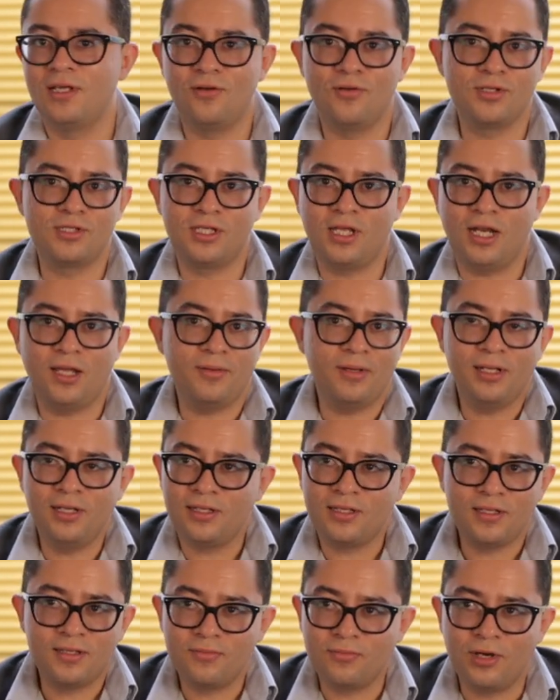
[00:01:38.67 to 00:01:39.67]
Lo
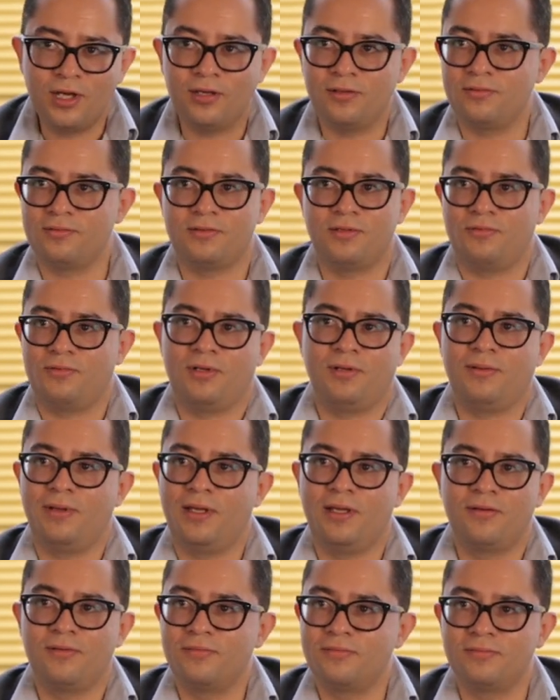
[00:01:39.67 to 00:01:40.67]
escriben y, bueno, se
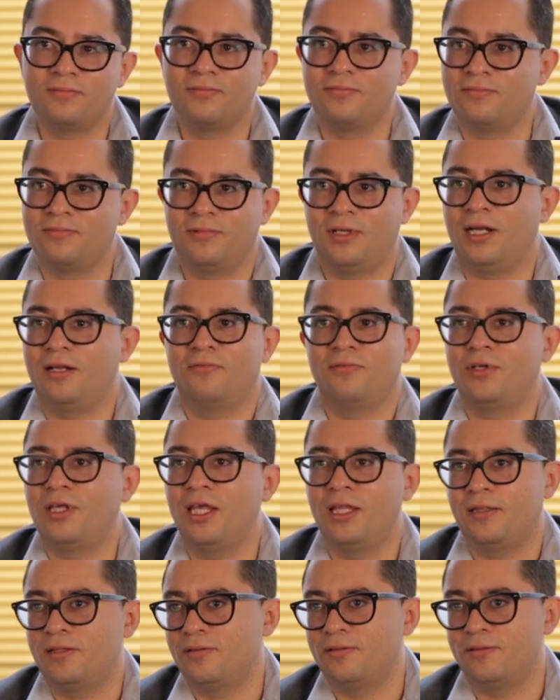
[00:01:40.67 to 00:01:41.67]
vuelve un gran
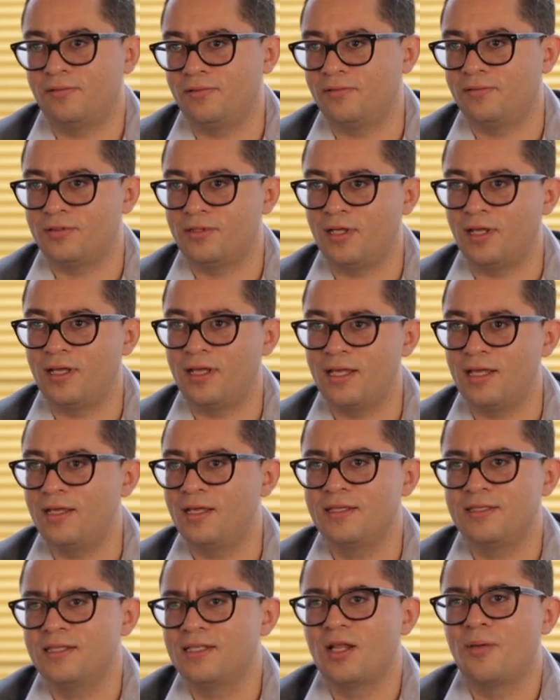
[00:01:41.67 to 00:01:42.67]
hit. E,
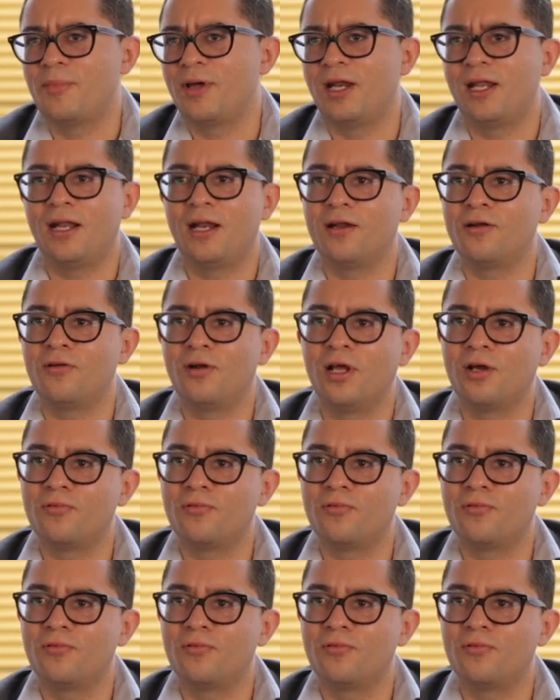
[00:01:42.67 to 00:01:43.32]
esa es la manera, ¿no?